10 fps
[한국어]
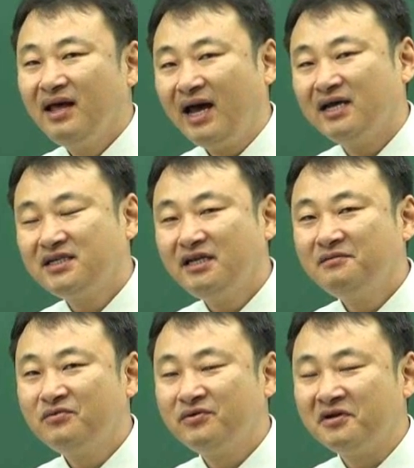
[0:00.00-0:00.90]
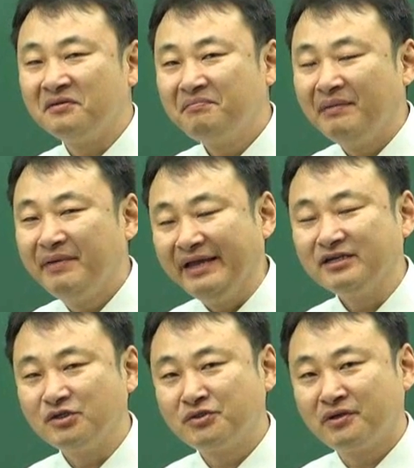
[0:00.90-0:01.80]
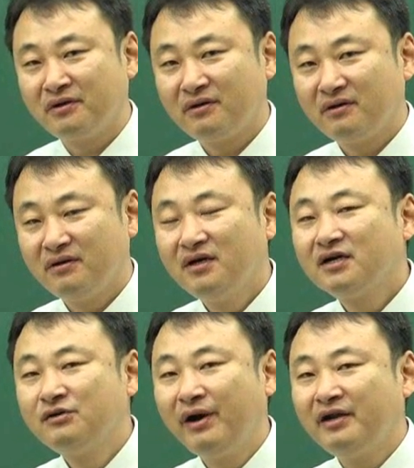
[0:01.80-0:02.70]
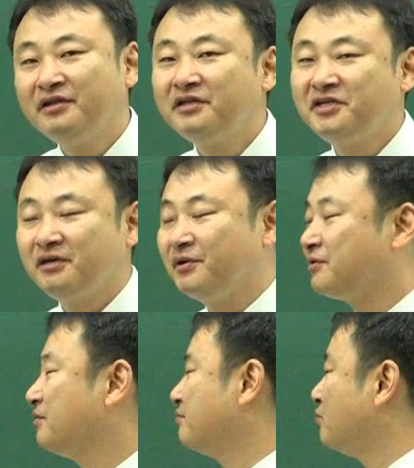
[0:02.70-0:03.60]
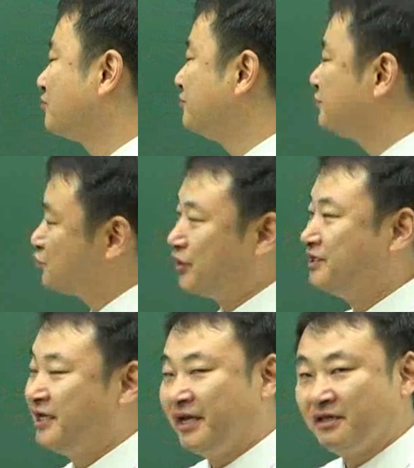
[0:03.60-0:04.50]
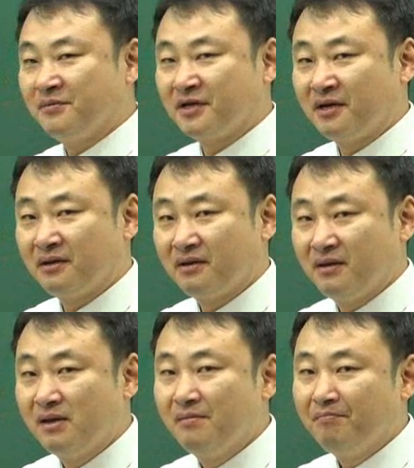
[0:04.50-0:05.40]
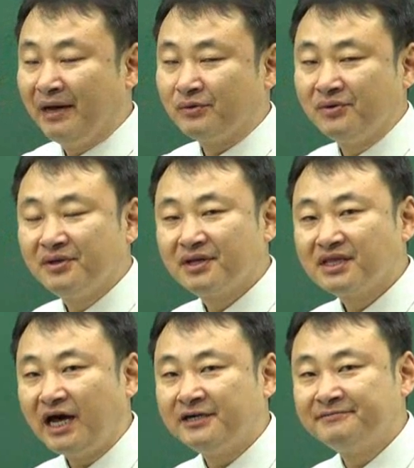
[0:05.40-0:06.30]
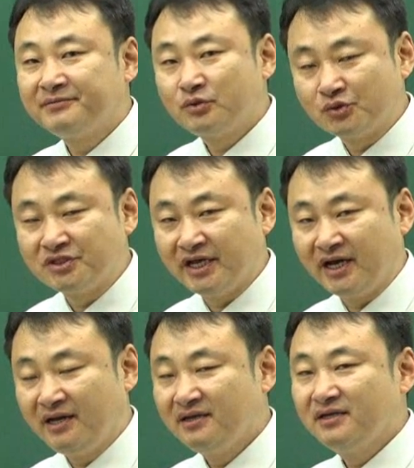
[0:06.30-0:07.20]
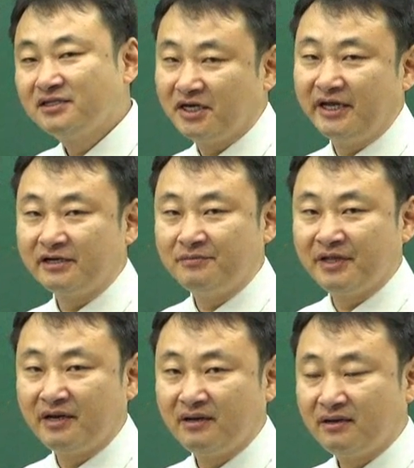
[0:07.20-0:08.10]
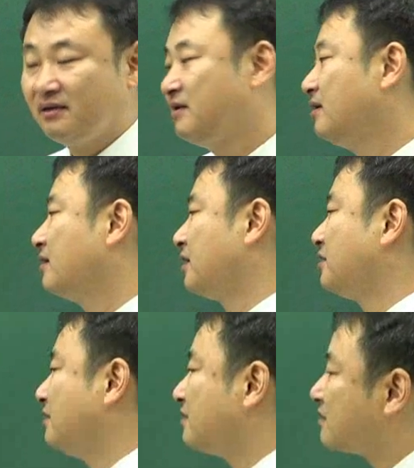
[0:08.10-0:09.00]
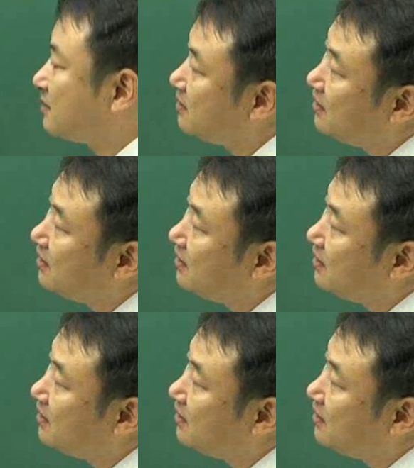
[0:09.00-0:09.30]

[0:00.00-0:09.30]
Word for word: 하자 있는 물건을 판매한 것이죠. 그와 관련된 책임은 모두 누가 져야 되겠습니까? 바로 사업 주체가 져야 될 겁니다. 그래서